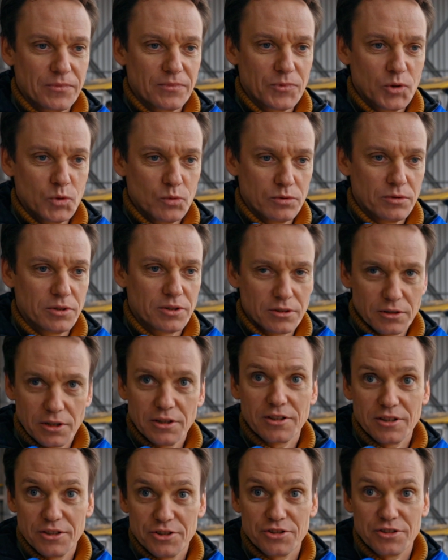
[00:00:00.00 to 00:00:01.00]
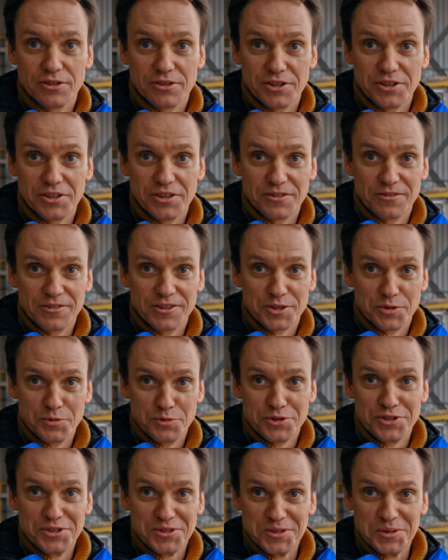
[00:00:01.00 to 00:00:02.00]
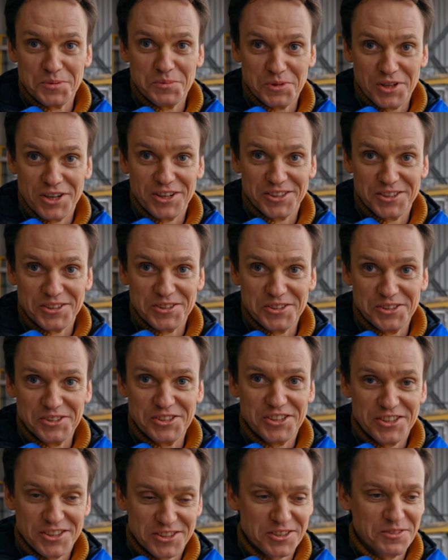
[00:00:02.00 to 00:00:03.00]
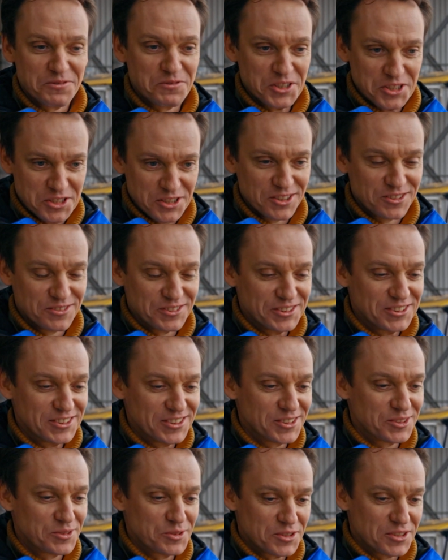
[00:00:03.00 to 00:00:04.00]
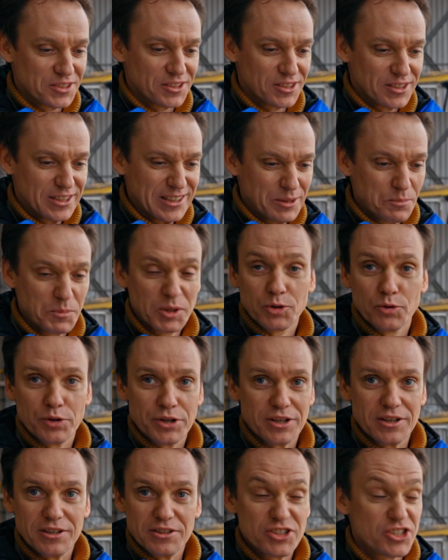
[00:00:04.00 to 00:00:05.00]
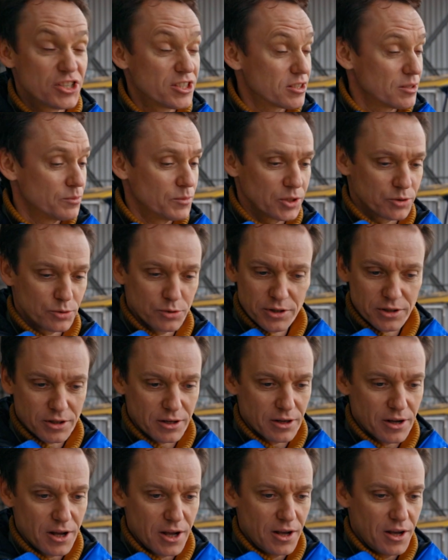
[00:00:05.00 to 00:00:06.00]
ну, это надо, конечно, тренироваться и учиться этому, как это делать резко, фиксированно, да, то есть это, это моторика, чисто моторика,